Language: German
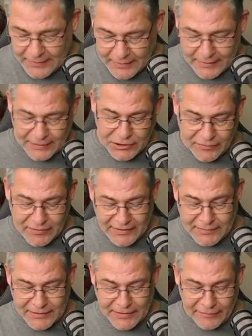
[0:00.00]
Clash of Clans
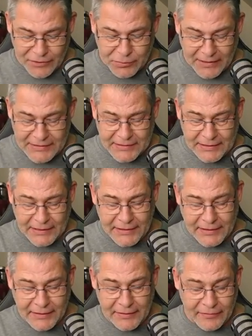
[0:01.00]
macht einfach Spaß. Ich hatte
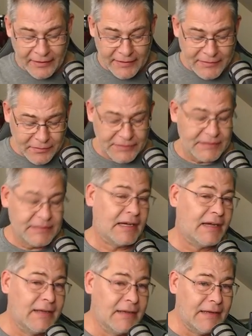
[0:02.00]
hier den Farnsworth die
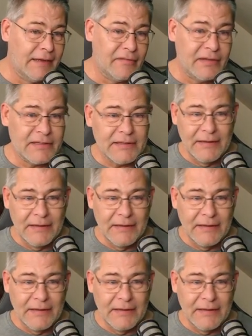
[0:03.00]
Tage gelevelt